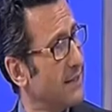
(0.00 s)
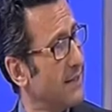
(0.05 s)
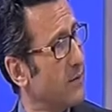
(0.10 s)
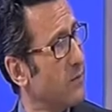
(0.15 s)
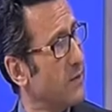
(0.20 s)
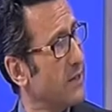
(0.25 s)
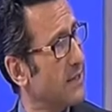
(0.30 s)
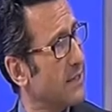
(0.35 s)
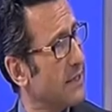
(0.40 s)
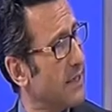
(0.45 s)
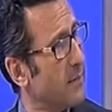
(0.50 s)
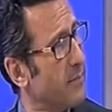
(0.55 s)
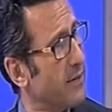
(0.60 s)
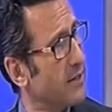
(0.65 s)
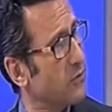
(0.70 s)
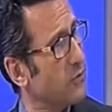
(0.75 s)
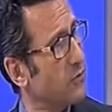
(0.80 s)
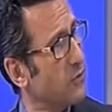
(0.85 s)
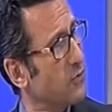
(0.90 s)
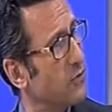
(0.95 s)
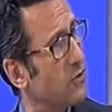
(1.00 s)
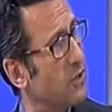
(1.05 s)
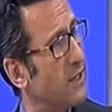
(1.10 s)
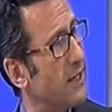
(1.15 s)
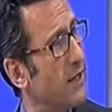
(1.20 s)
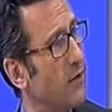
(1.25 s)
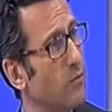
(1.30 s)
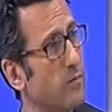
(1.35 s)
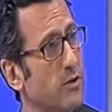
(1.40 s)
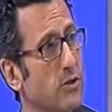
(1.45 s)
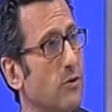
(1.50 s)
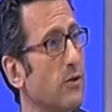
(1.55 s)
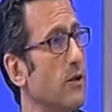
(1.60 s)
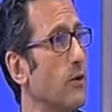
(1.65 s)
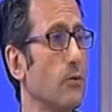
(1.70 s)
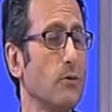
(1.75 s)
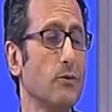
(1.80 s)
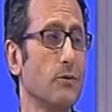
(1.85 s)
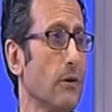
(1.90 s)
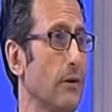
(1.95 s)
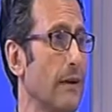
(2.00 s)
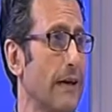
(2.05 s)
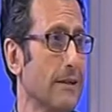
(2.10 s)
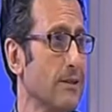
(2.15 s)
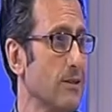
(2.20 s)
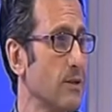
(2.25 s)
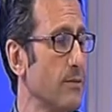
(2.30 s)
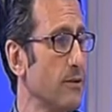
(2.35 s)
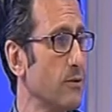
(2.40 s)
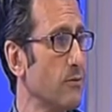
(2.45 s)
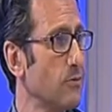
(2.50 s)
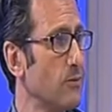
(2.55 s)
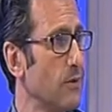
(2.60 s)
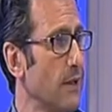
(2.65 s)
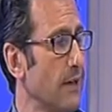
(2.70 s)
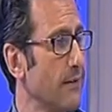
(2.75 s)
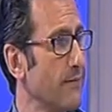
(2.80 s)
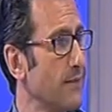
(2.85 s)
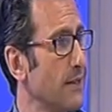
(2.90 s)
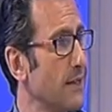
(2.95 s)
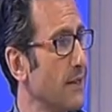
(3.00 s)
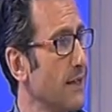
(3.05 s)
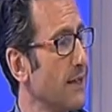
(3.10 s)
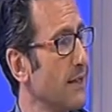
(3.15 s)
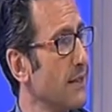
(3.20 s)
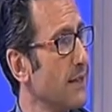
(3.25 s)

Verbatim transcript: eh, da questa patologia o bisogna controllarsi per tutta la vita?